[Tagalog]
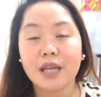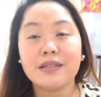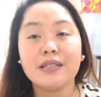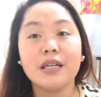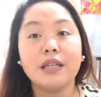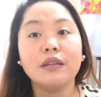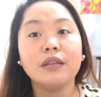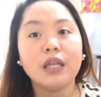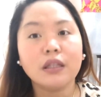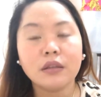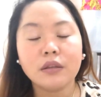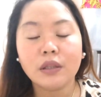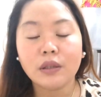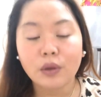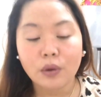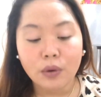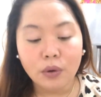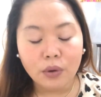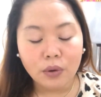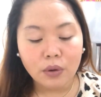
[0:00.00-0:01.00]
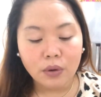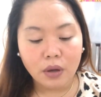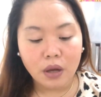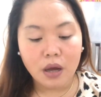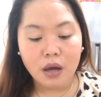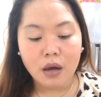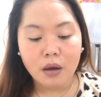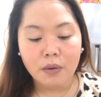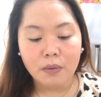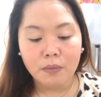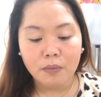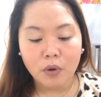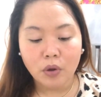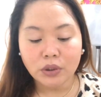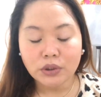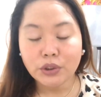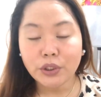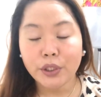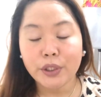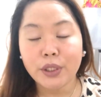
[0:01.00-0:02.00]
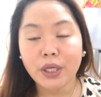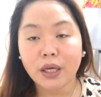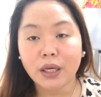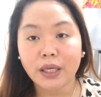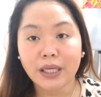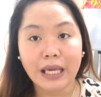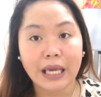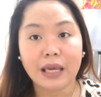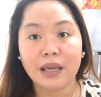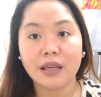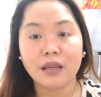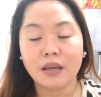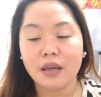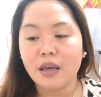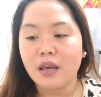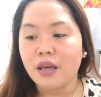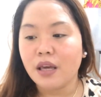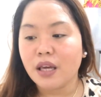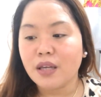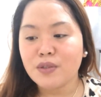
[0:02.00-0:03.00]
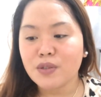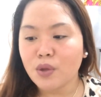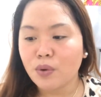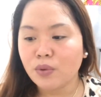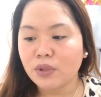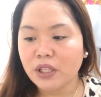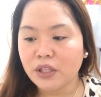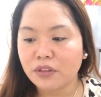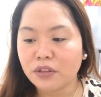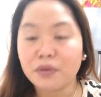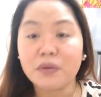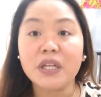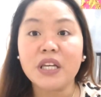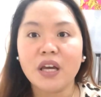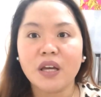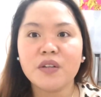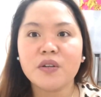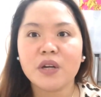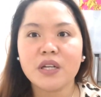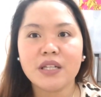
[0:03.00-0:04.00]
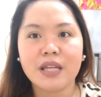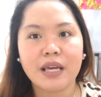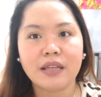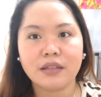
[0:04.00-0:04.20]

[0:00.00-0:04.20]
Sa tatlong um, molder ng cake, it's only 399